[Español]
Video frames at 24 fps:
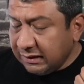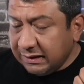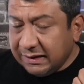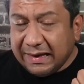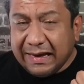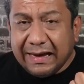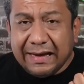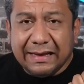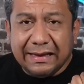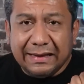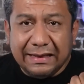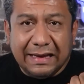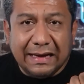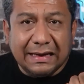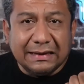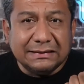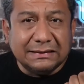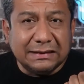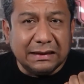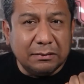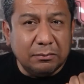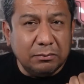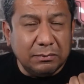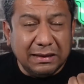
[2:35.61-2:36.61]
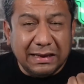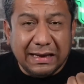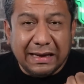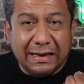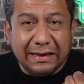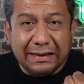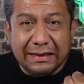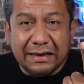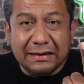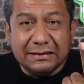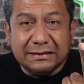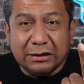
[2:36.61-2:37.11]
le, hacen,
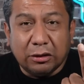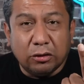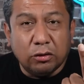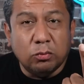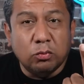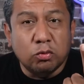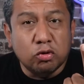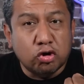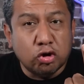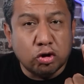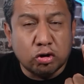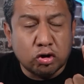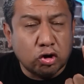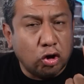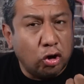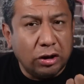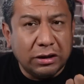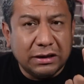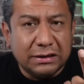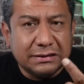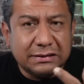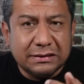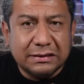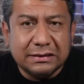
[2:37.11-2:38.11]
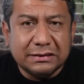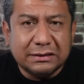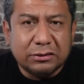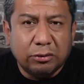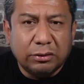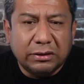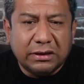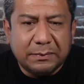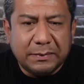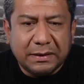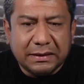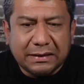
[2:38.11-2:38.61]
le, hicieron muchos goles en esta
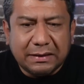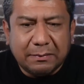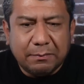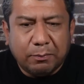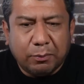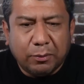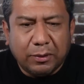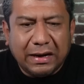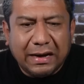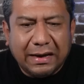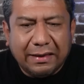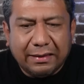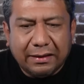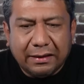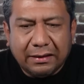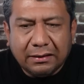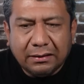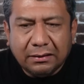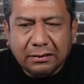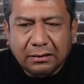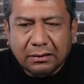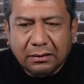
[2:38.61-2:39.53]
última temporada.